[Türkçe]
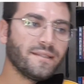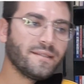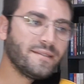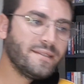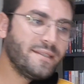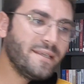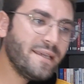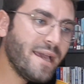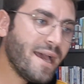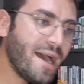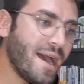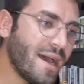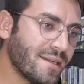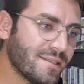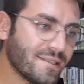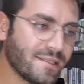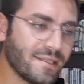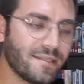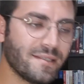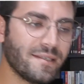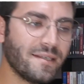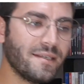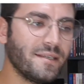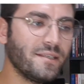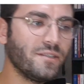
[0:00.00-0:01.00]
Diğer
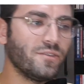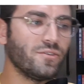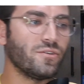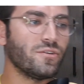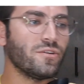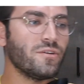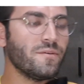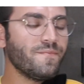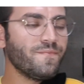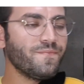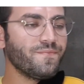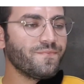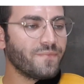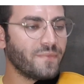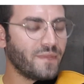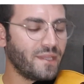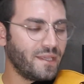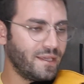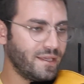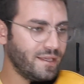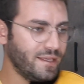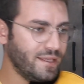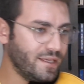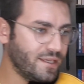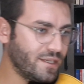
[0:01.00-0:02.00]
satıra iniyorum.
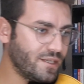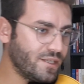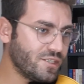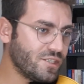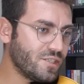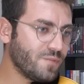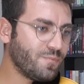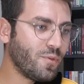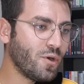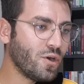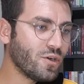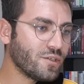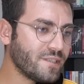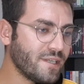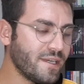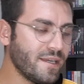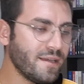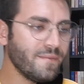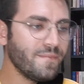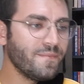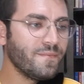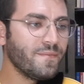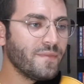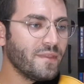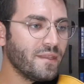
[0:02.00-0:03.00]
İkinci
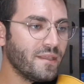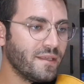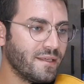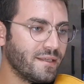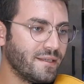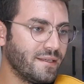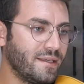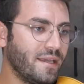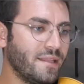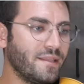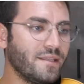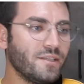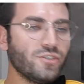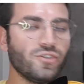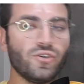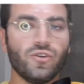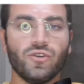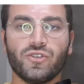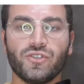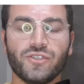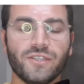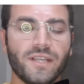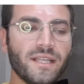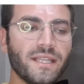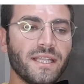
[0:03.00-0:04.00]
porte. Yedinci
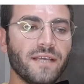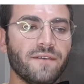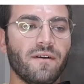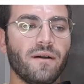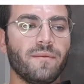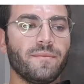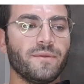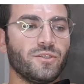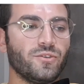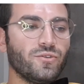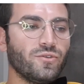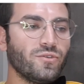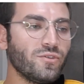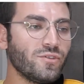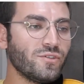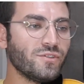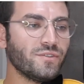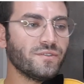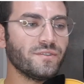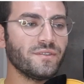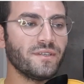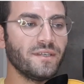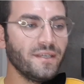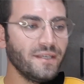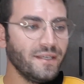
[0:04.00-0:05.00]
ölçüden devam
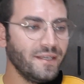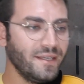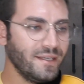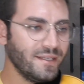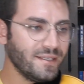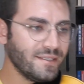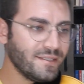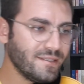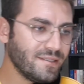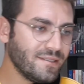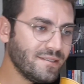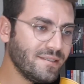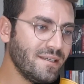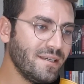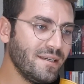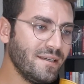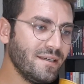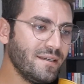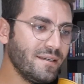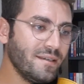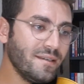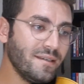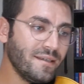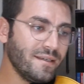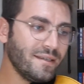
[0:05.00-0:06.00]
ediyoruz.
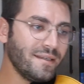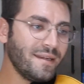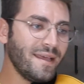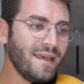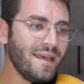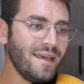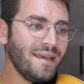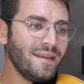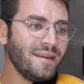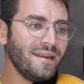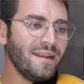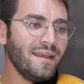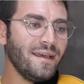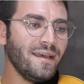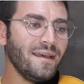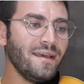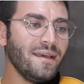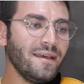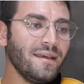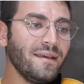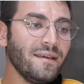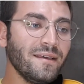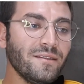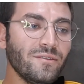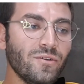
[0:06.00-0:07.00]
Si re
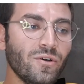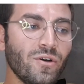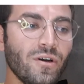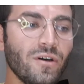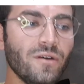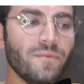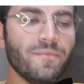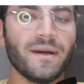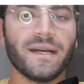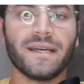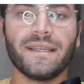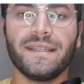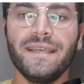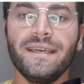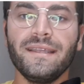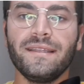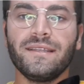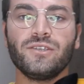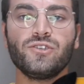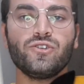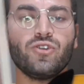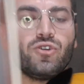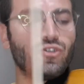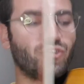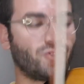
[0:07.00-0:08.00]
re do. Bakın
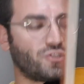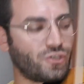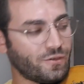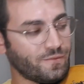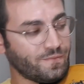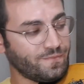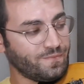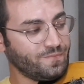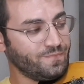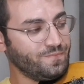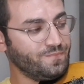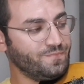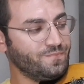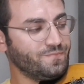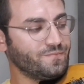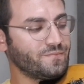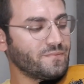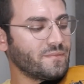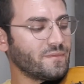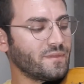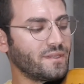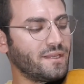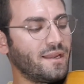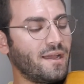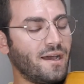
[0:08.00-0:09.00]
yedinci ölçü.
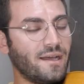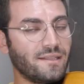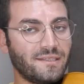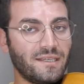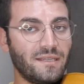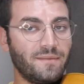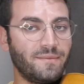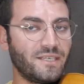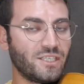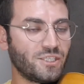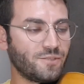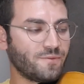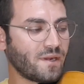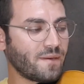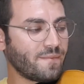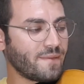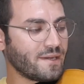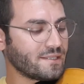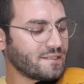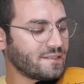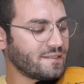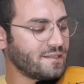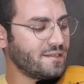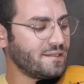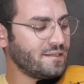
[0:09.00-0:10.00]
La teli birinci
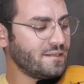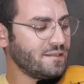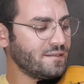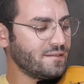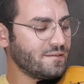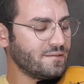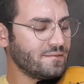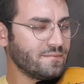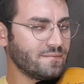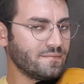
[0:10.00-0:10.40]
parmak si.